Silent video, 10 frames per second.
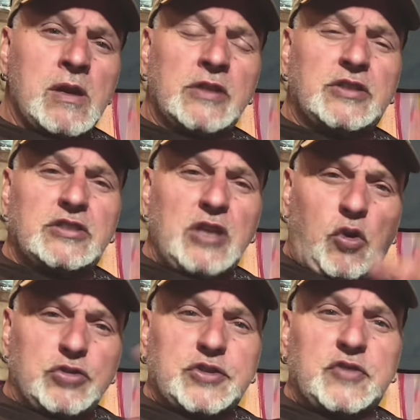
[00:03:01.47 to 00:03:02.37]
Existem
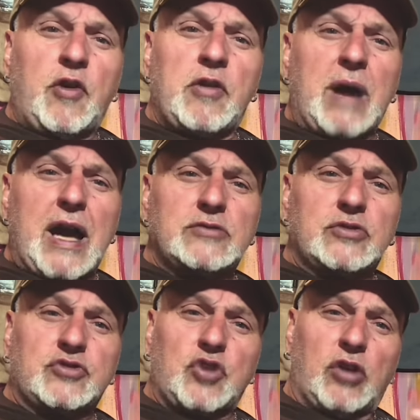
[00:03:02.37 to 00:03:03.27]
outros
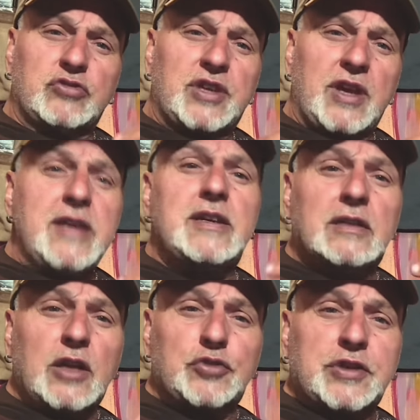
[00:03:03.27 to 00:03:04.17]
formatos, eu
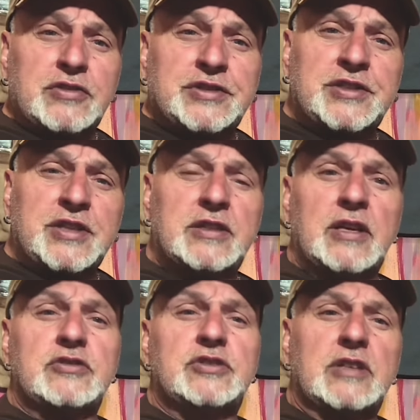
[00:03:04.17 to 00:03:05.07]
sei. Eu tenho 60
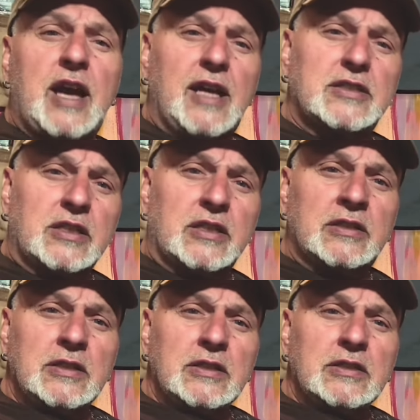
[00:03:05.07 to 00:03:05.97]
anos de idade.
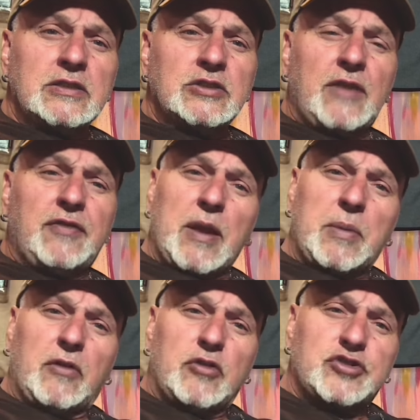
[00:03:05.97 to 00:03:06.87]
Já falei
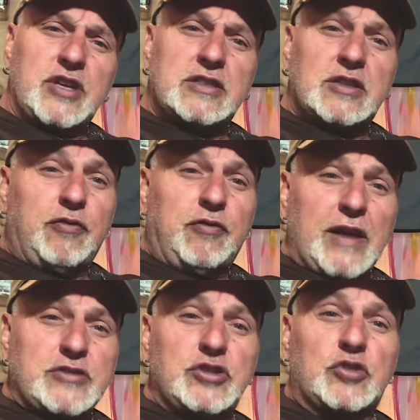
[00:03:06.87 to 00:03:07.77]
para vocês que eu
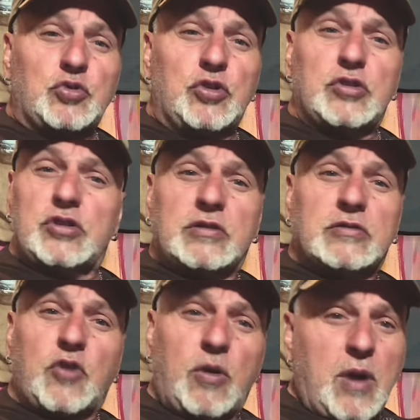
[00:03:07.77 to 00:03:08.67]
faço de
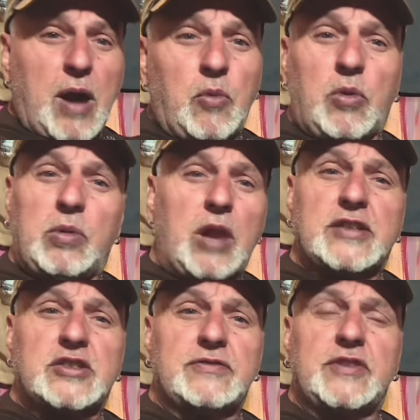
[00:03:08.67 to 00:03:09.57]
tudo, como um
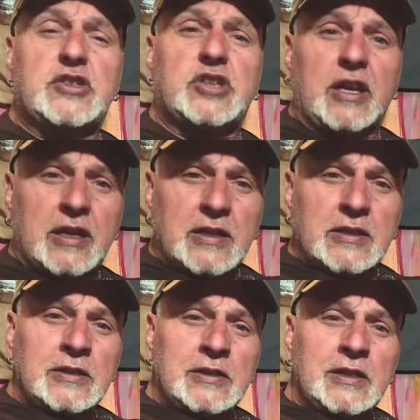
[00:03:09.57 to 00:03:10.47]
moleque de 20.
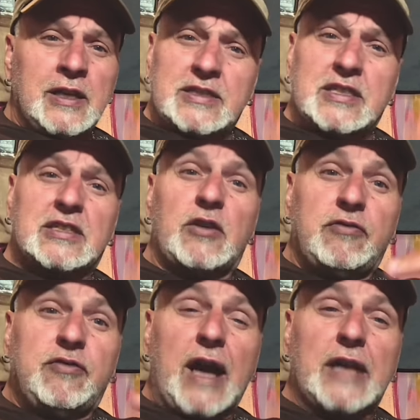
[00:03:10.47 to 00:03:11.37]
Esses são
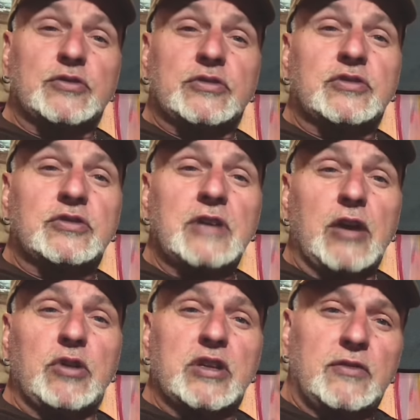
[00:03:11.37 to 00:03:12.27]
fatos.
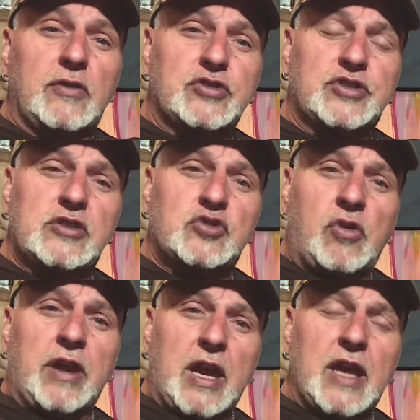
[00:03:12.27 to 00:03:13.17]
Agora, se você
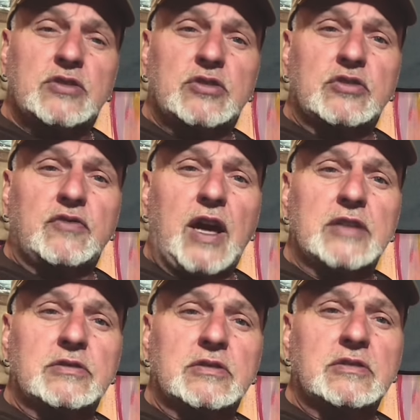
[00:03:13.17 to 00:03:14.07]
desconhece os
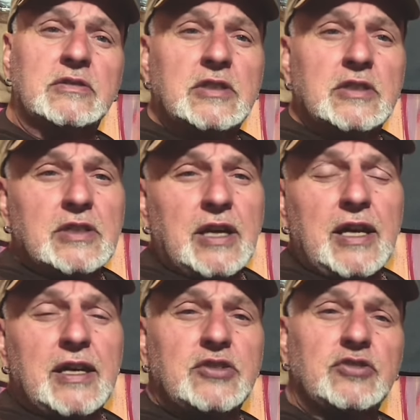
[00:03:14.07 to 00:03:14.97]
fatos,
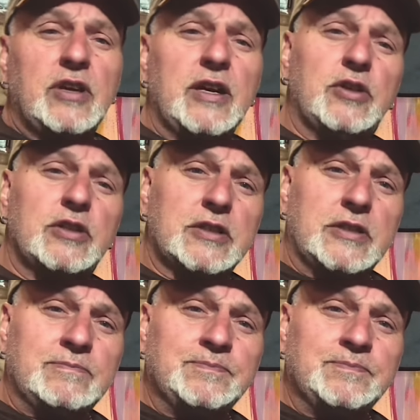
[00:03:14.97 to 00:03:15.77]
aí a história é outra.